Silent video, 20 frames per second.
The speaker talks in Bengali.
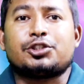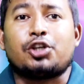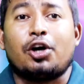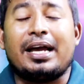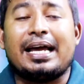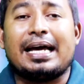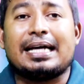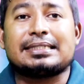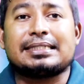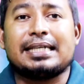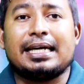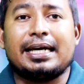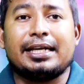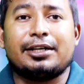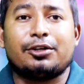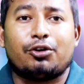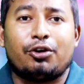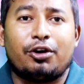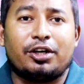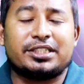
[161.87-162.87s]
ছয়
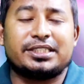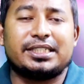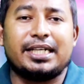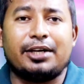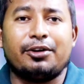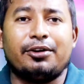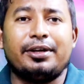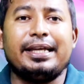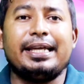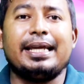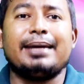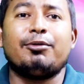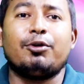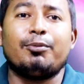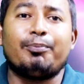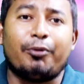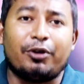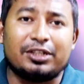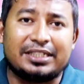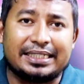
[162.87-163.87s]
হাজার অশ্বারোহী
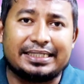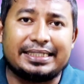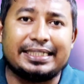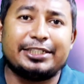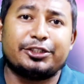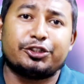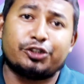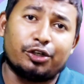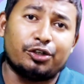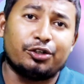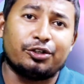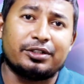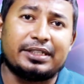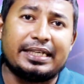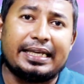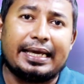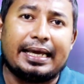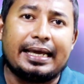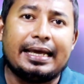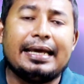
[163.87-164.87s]
এবং পদাতিক সৈন্য
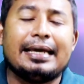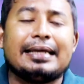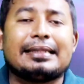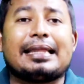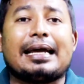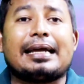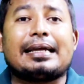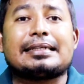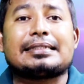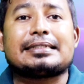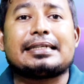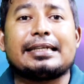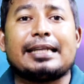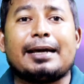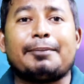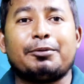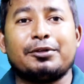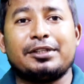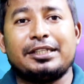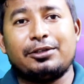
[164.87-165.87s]
দিয়ে তাকে
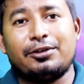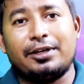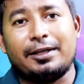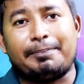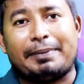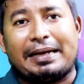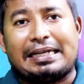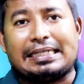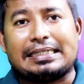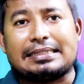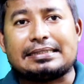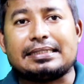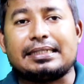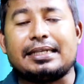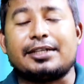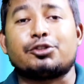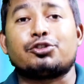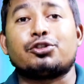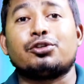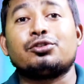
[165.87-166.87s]
সেনাপতি করে
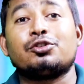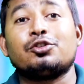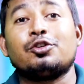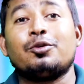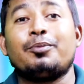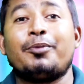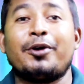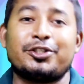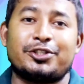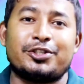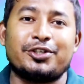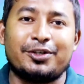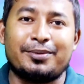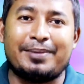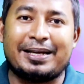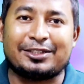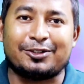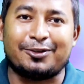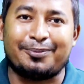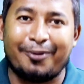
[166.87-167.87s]
পাঠিয়েছিলেন সতেরো বছর
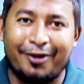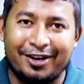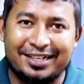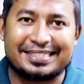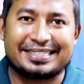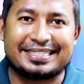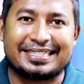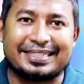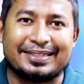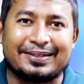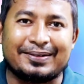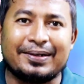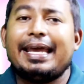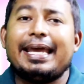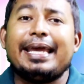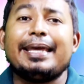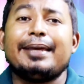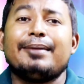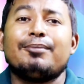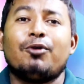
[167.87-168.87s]
মাত্র বয়স ছিল
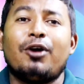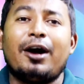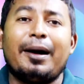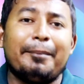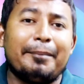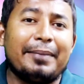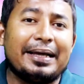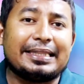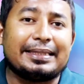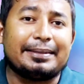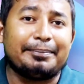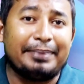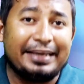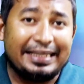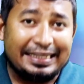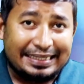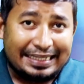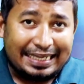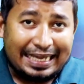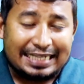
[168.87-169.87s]
এই মোহাম্মদ
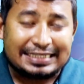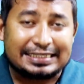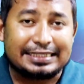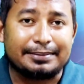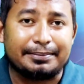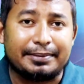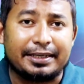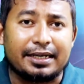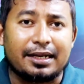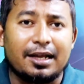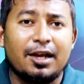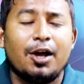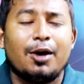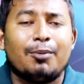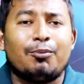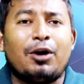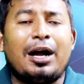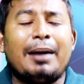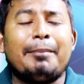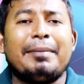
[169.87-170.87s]
বিন কাসিমের
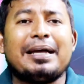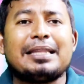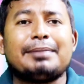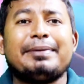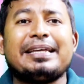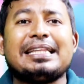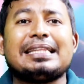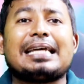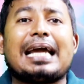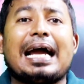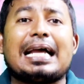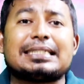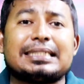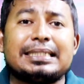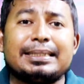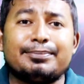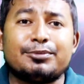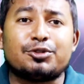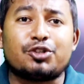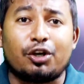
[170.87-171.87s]
মোহাম্মদ বিন
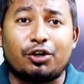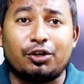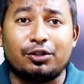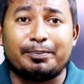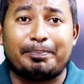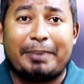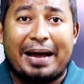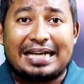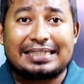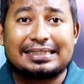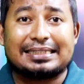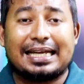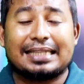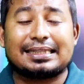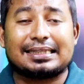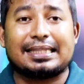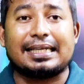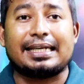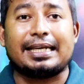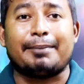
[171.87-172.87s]
কাসিম যখন
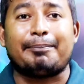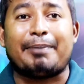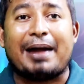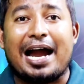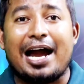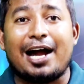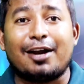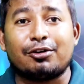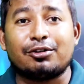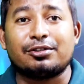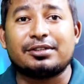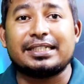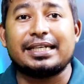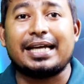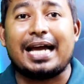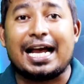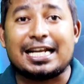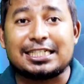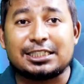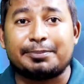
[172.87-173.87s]
বাগদাদ থেকে
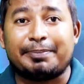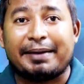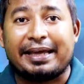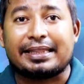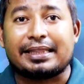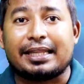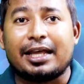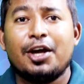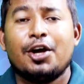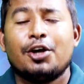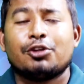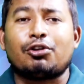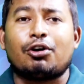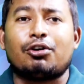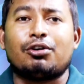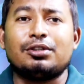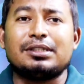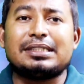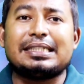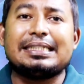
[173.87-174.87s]
ভারতে আসবেন
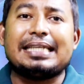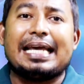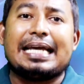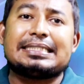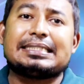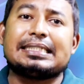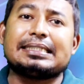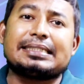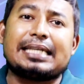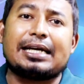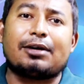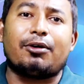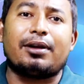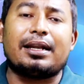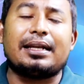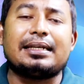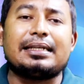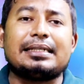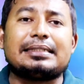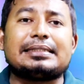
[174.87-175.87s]
তখন তিনি এই চিন্তা
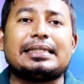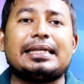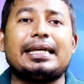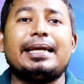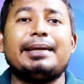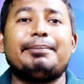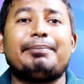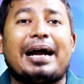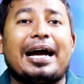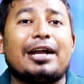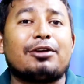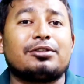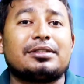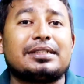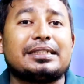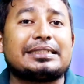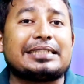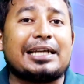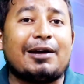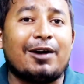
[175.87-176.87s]
করেননি যে এই
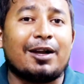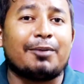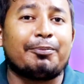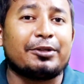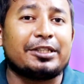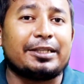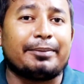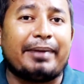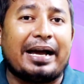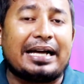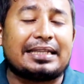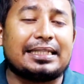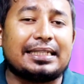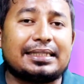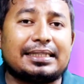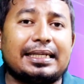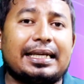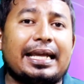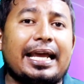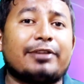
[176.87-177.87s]
ভারতে যাওয়ার পথে
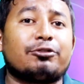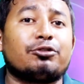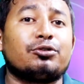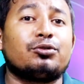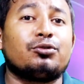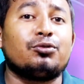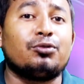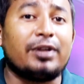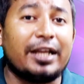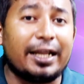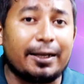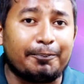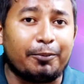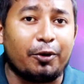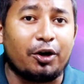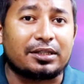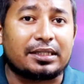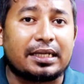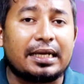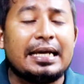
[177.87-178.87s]
বাগদাদ থেকে এত দূরের
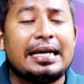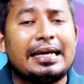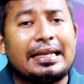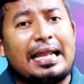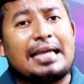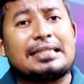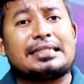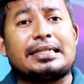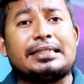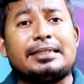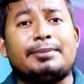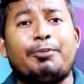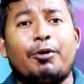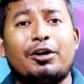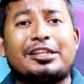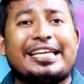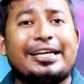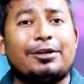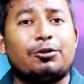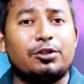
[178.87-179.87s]
পথ না জানি
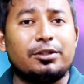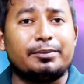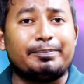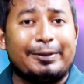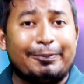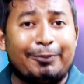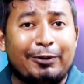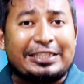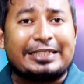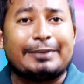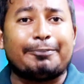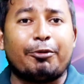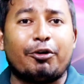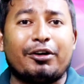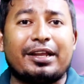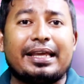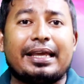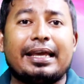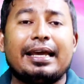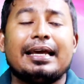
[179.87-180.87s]
পথে কোন বিপদে
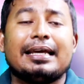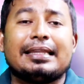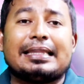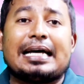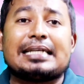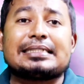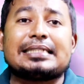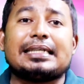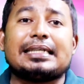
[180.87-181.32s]
পড়ি না